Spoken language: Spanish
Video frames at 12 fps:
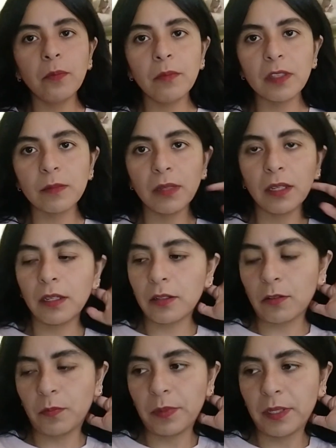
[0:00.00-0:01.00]
misma
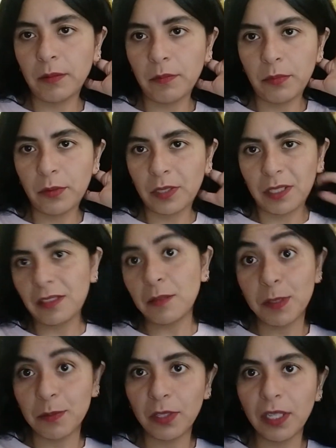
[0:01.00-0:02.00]
ropa porque es el
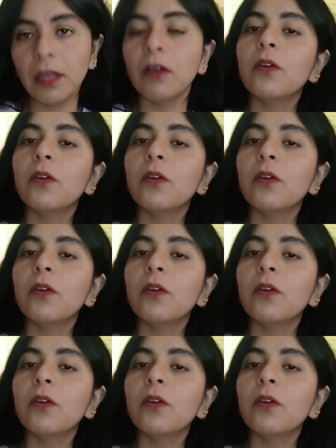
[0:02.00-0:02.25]
mismo día,